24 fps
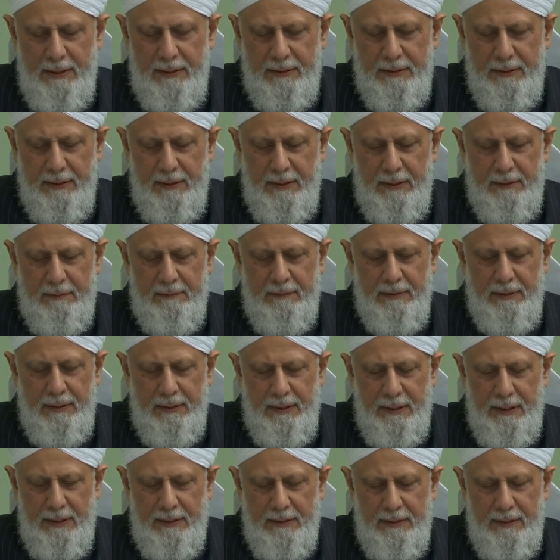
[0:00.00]
4
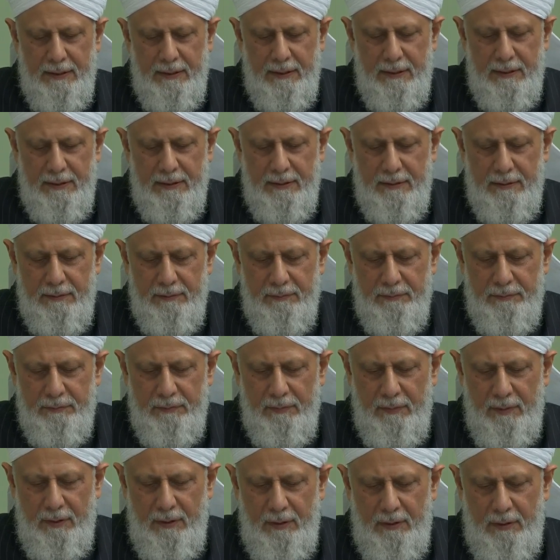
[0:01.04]
yaşında
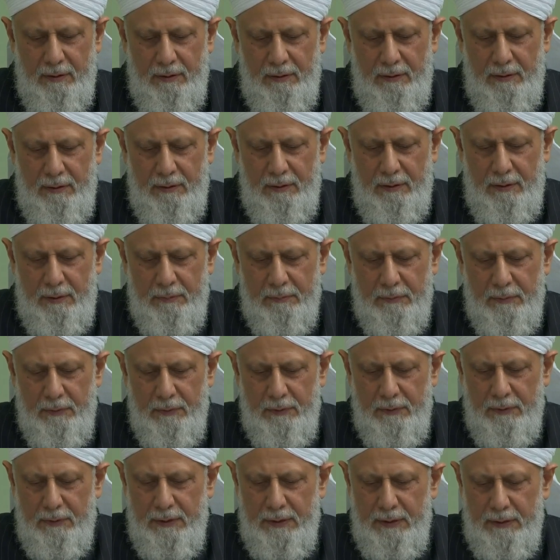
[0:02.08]
ondan sonraki
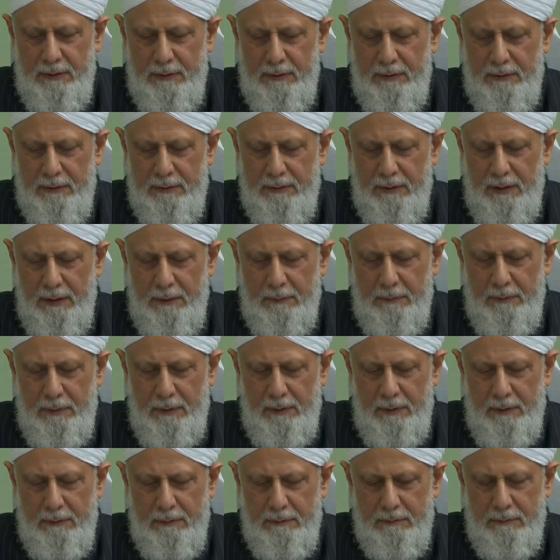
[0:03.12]
bir buçuk
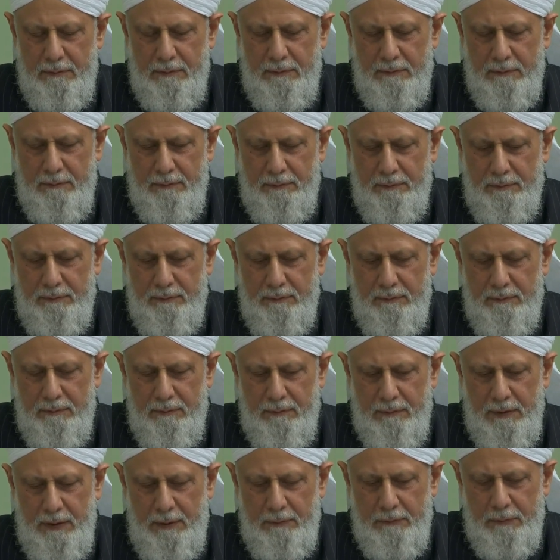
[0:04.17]
yaşındaki e,
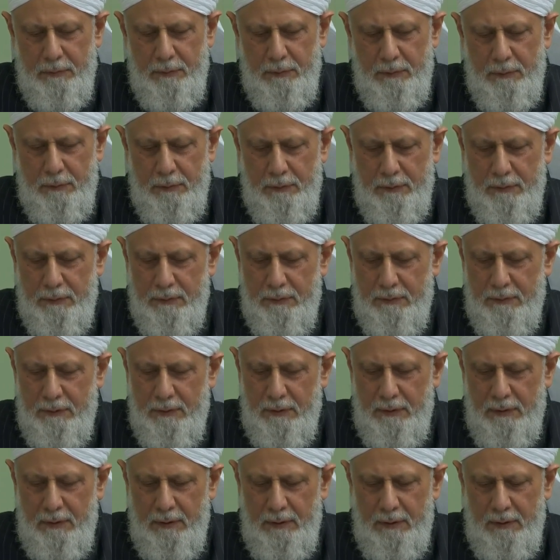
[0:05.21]
kızı
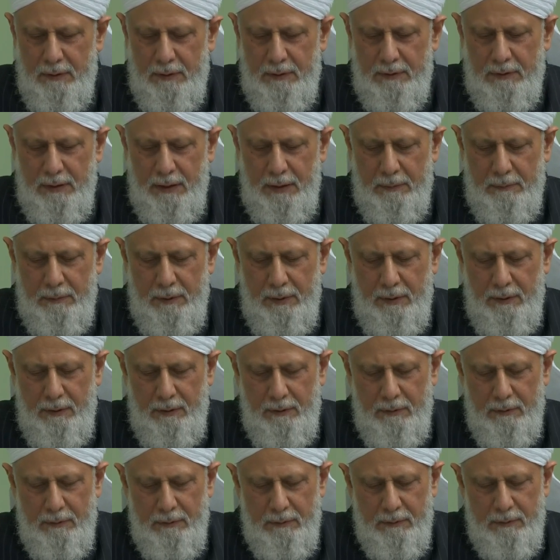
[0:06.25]
allah
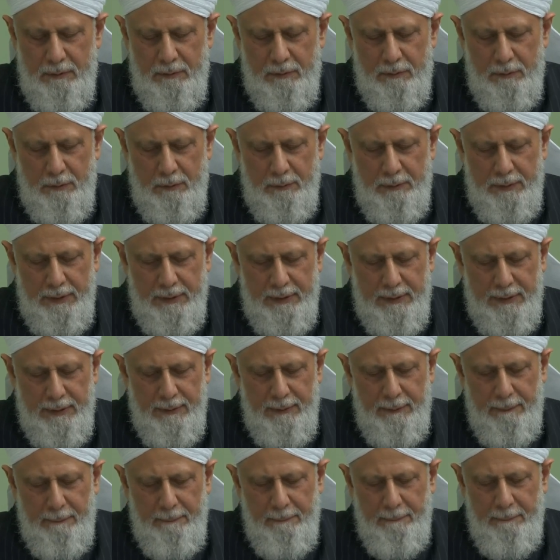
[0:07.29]
Teala
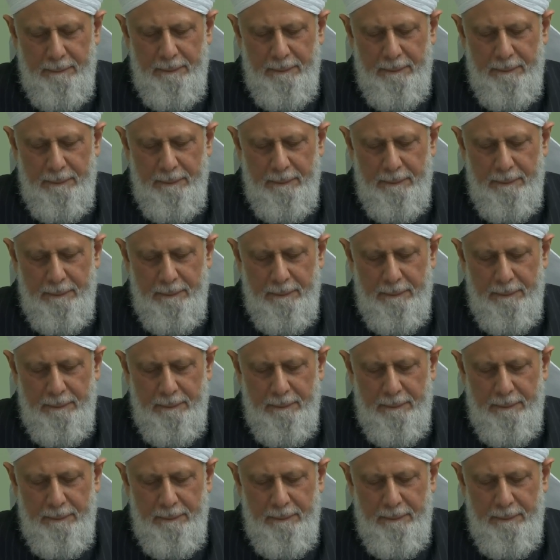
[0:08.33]
onlara